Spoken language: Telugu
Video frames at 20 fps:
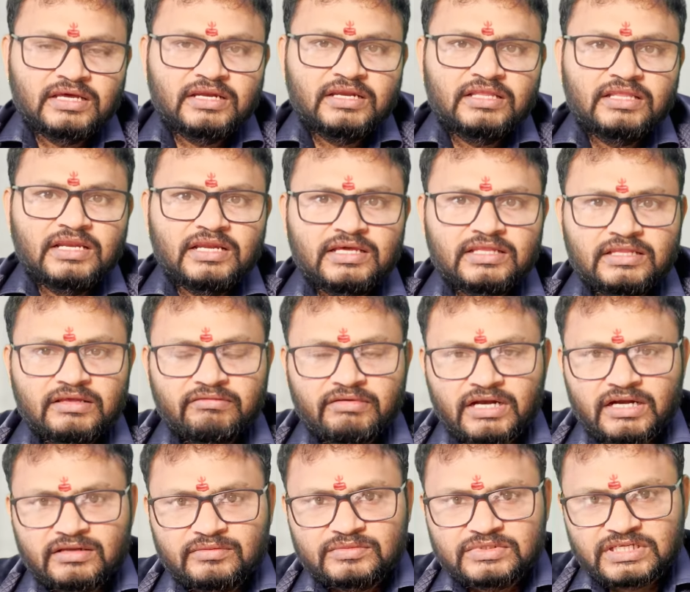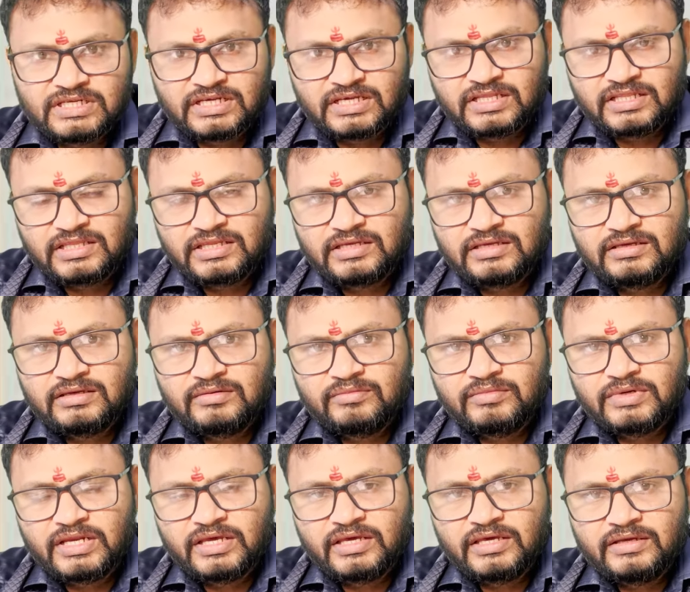నిధులైతే వెళ్ళడం జరిగింది
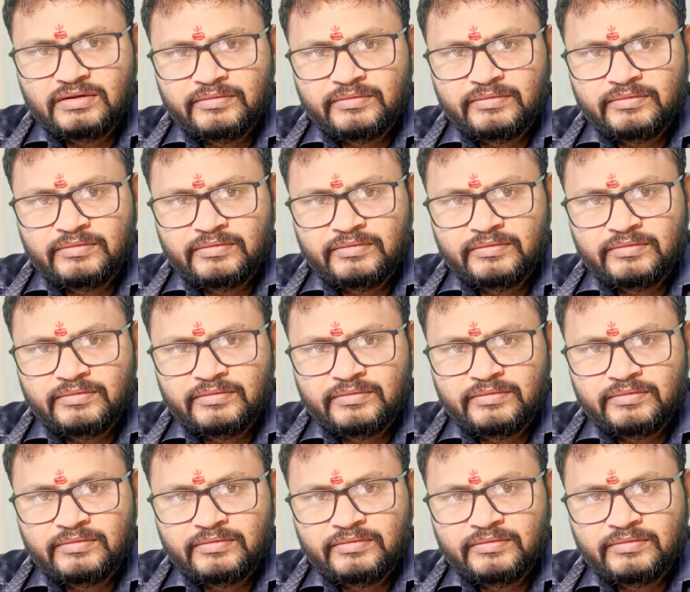మరి